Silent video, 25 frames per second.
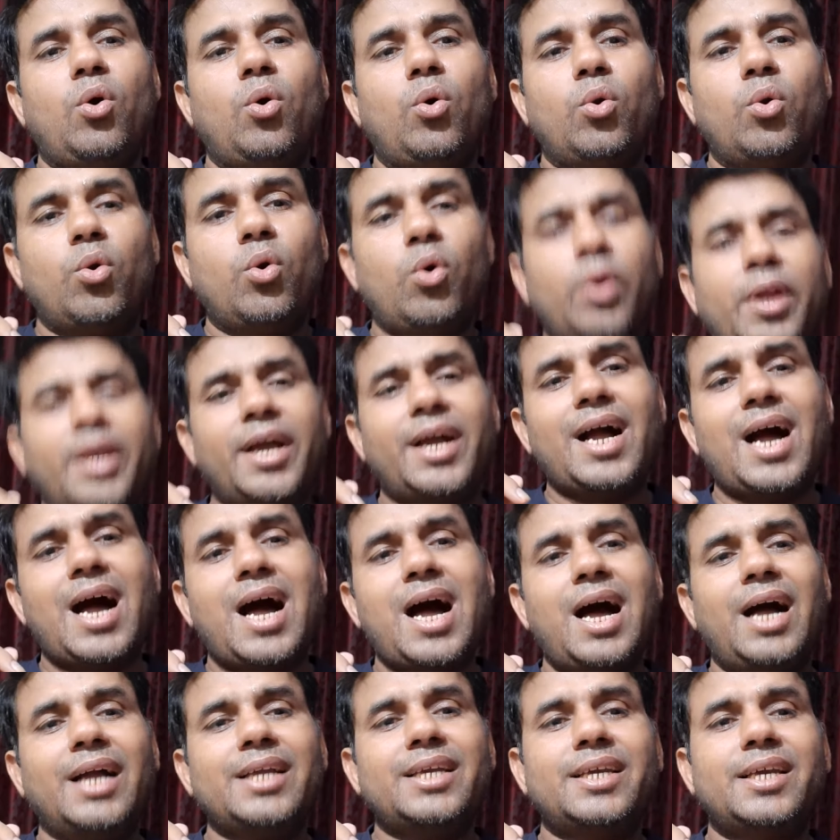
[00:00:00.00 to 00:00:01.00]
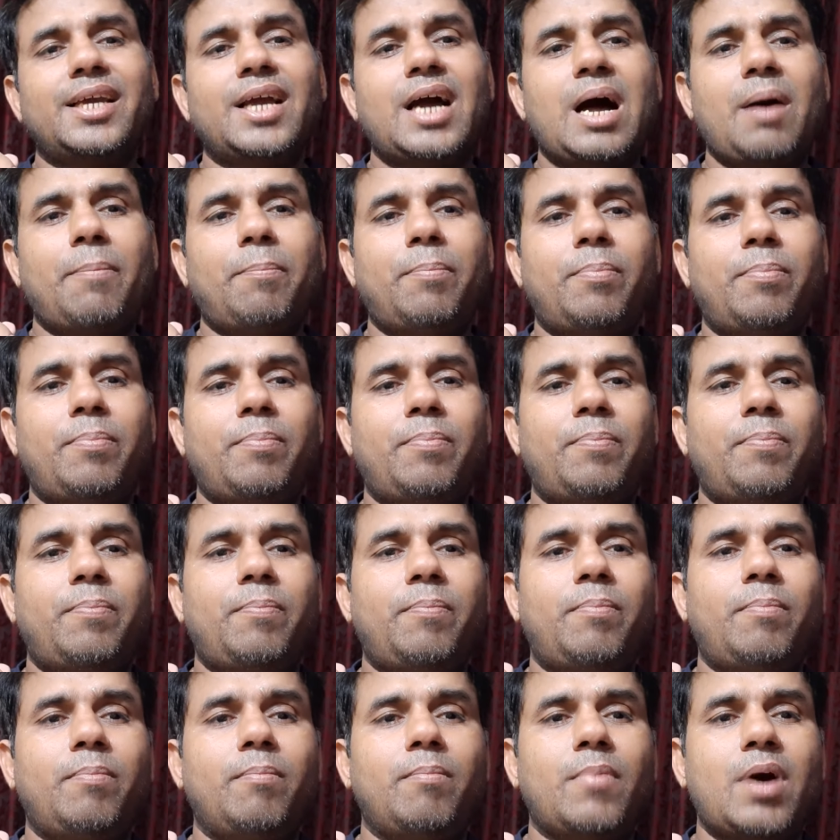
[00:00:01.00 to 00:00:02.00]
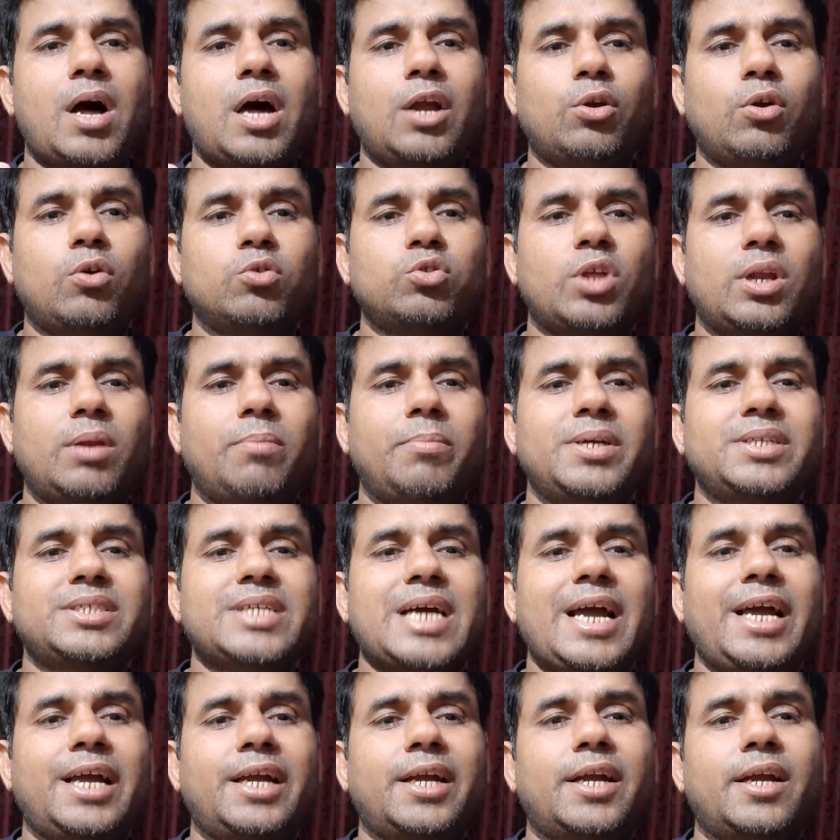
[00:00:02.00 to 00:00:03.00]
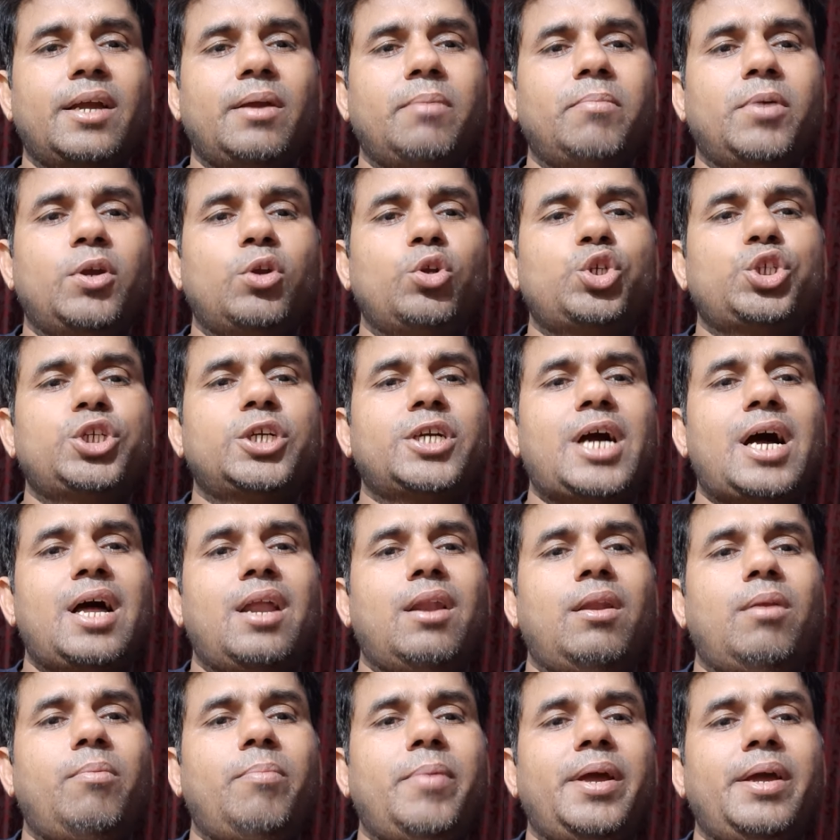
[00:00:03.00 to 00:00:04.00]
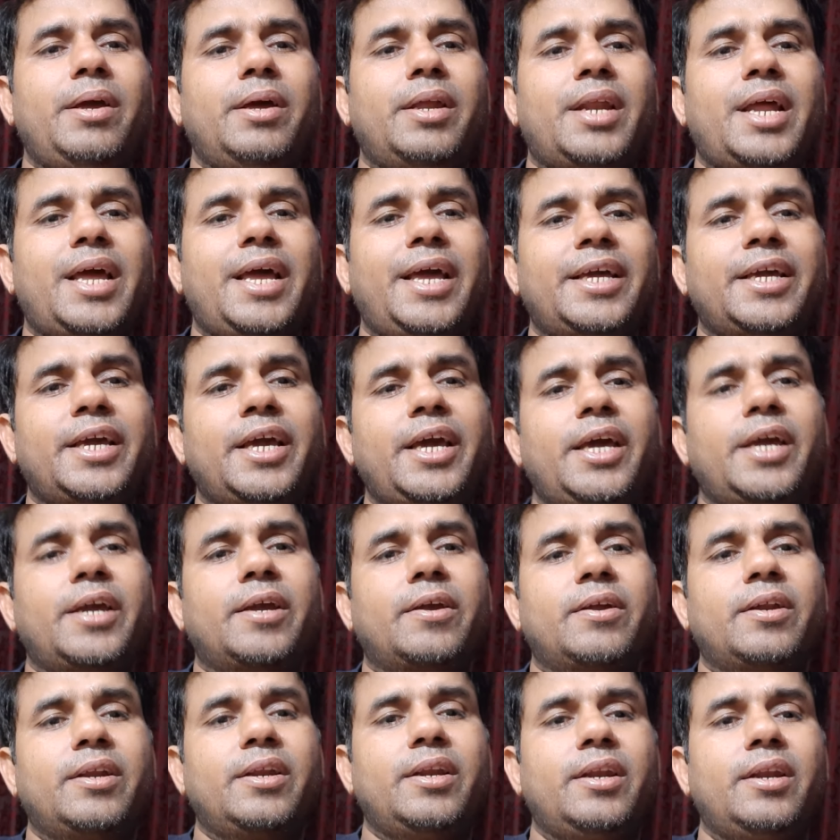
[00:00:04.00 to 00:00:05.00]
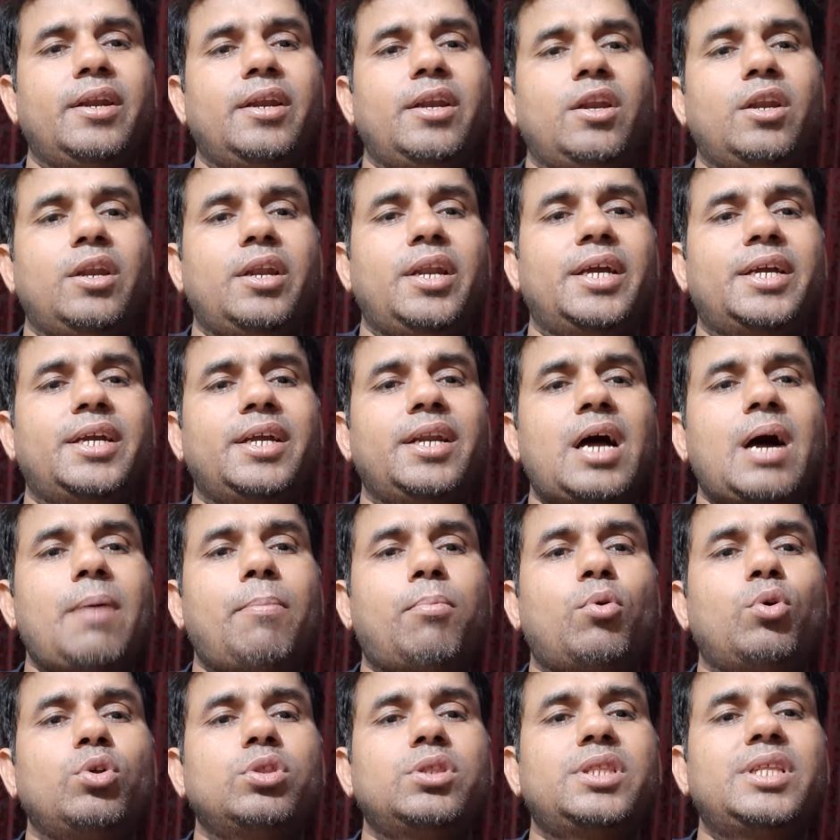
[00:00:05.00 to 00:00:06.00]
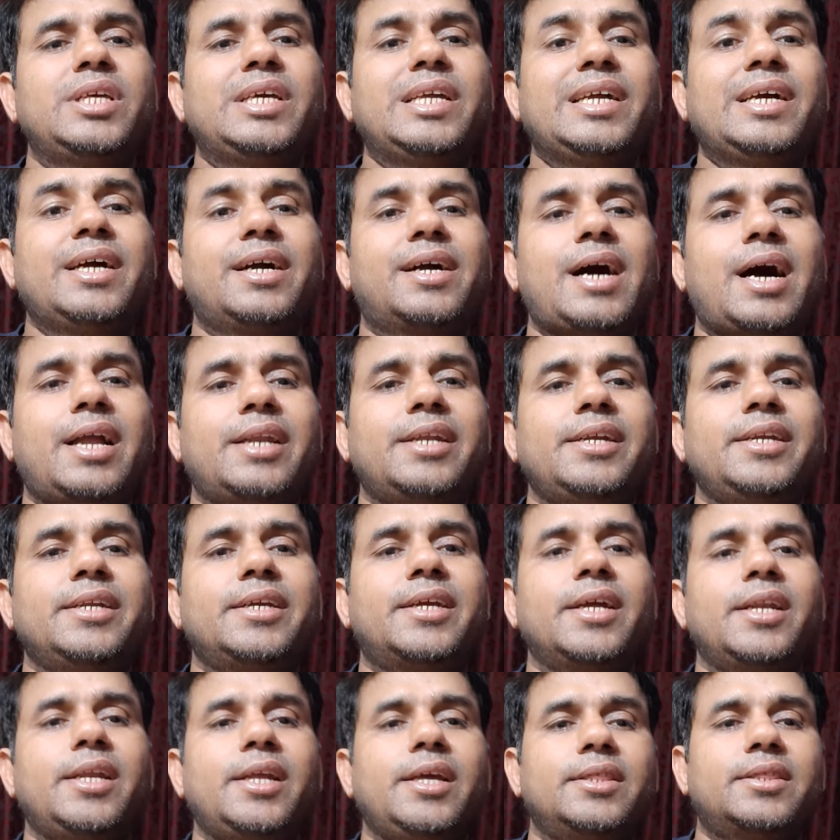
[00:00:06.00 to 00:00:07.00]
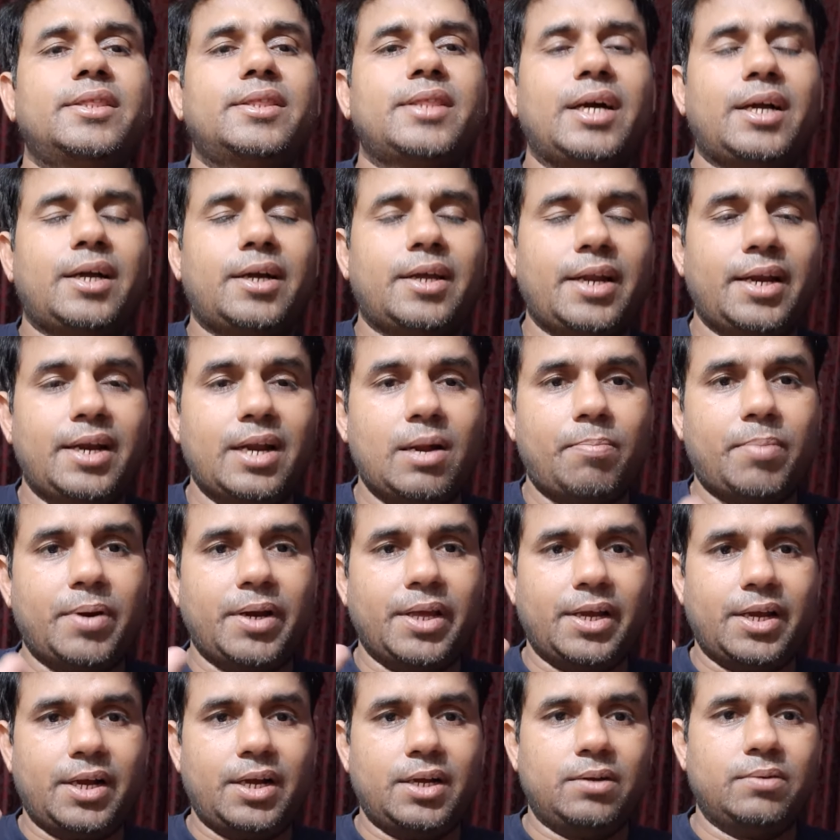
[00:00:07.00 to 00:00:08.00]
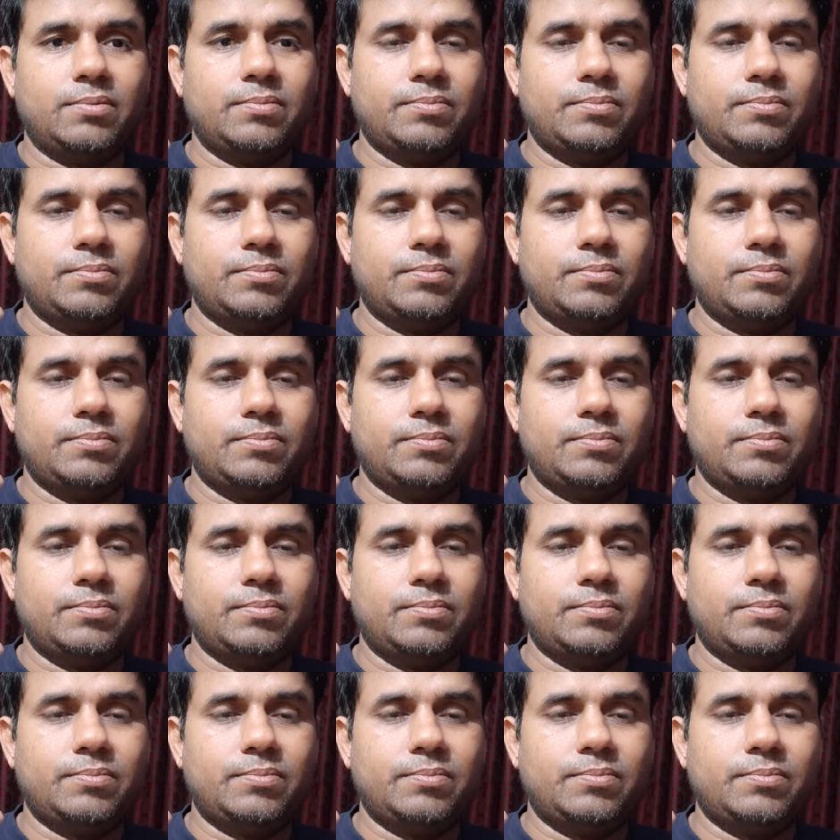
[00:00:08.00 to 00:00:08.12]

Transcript: उन्होंने कहा कि आप मानव तन में जाएंगे मनुष्य काल में रहेंगे लेकिन आपको दीर्घकालीन के लिए तक रहना पड़ेगा